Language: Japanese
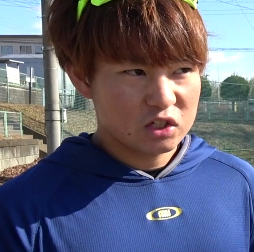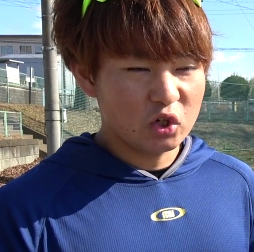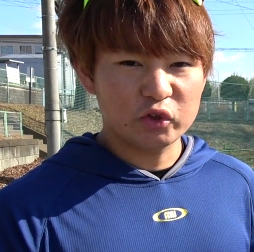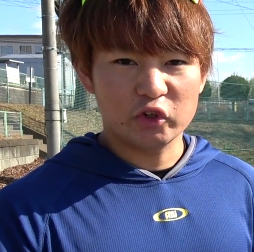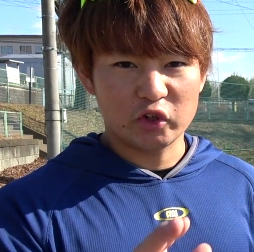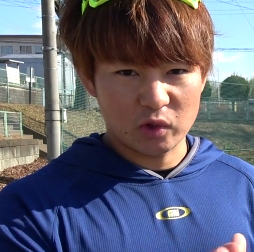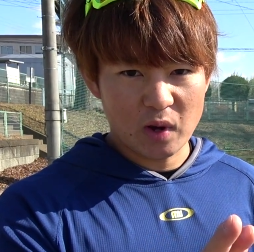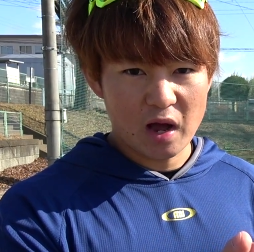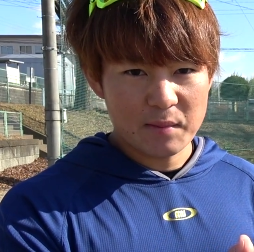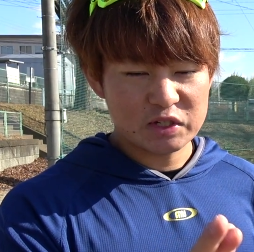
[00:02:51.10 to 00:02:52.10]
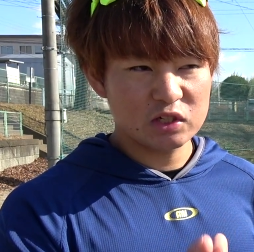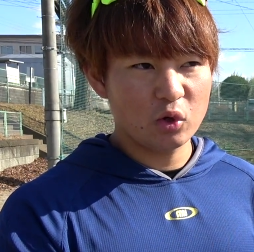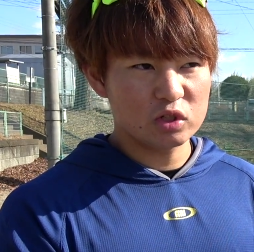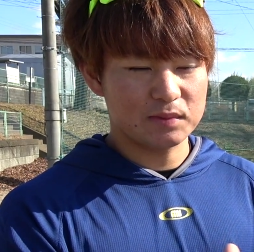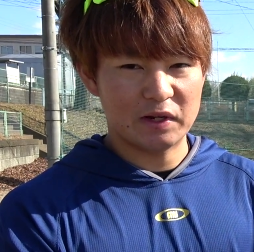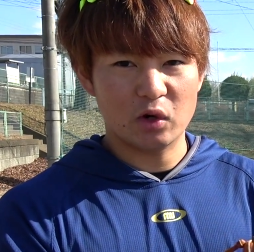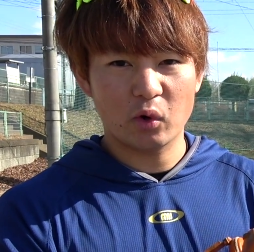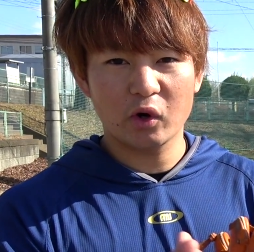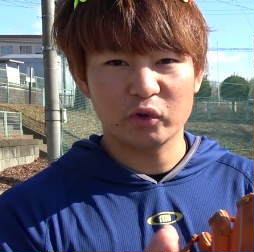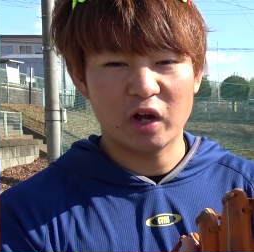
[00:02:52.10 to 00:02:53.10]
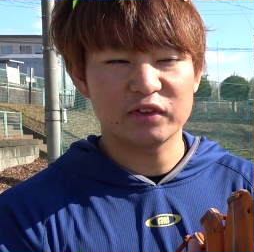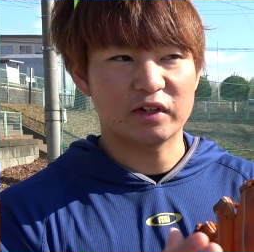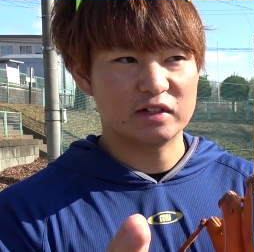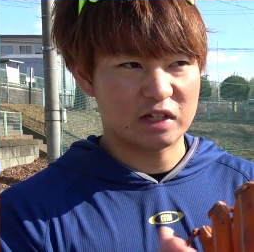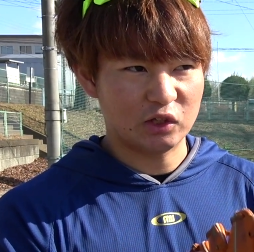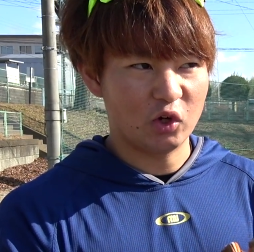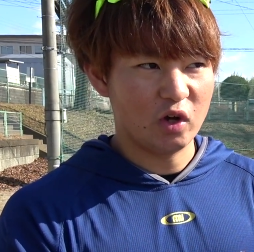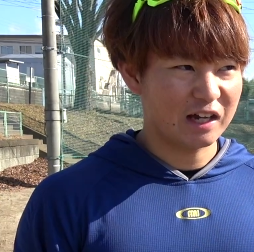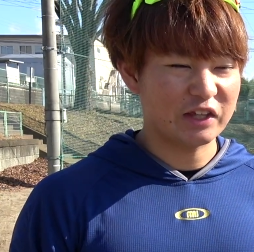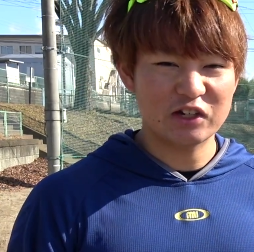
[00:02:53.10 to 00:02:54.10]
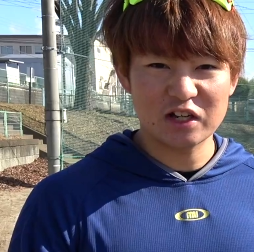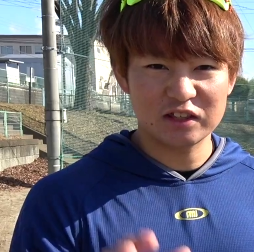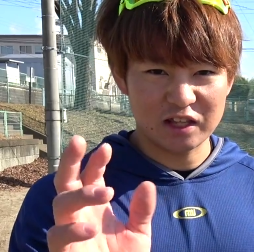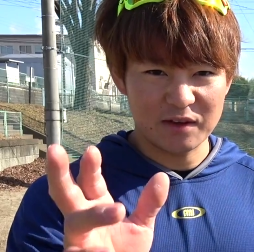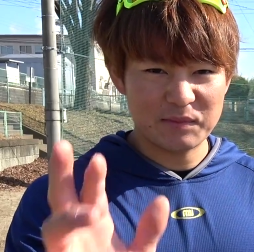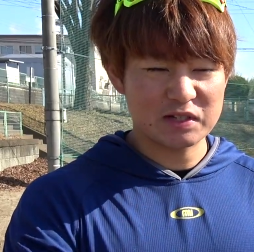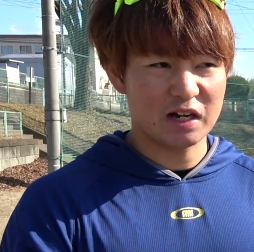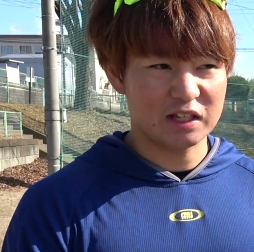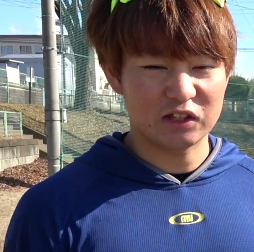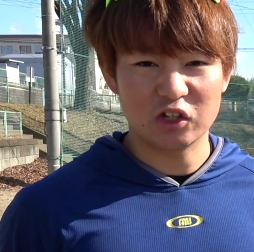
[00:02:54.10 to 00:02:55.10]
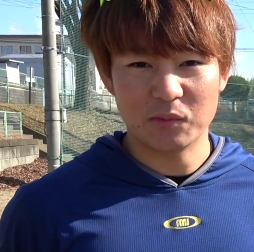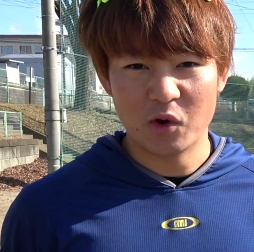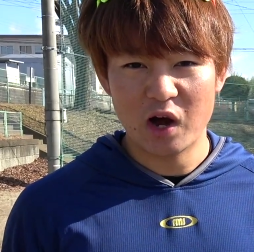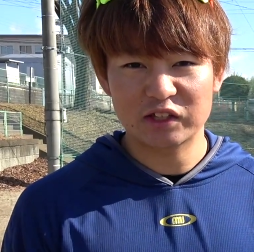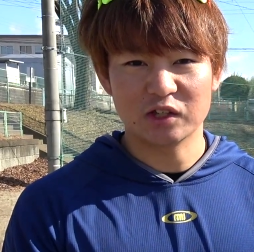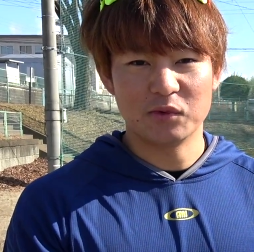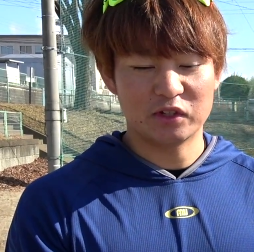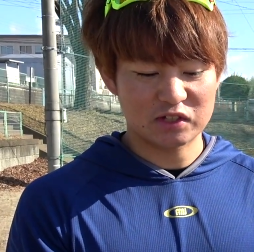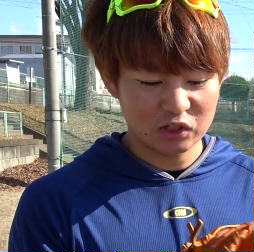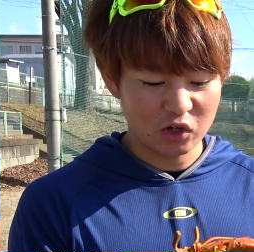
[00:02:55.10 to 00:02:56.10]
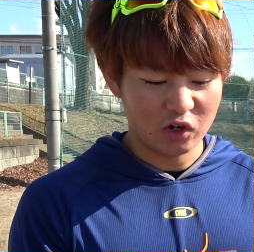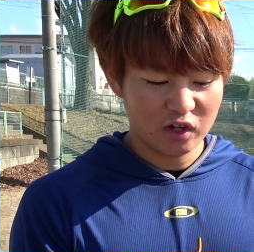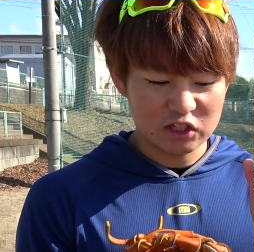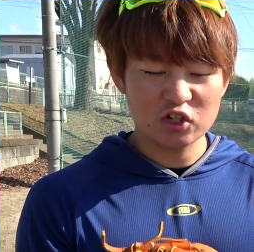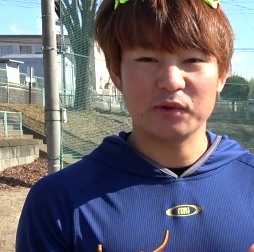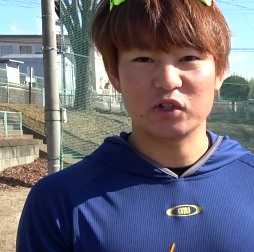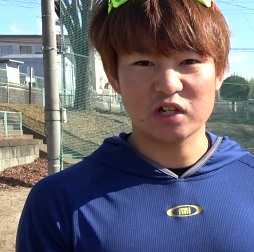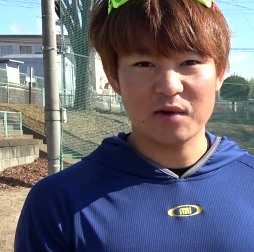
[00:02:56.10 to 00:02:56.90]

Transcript: ショートの時は、まあ、人工芝で汚れることなかったんですけど硬くなってミスが出たっていうのもあったと思うんですけど日曜日の試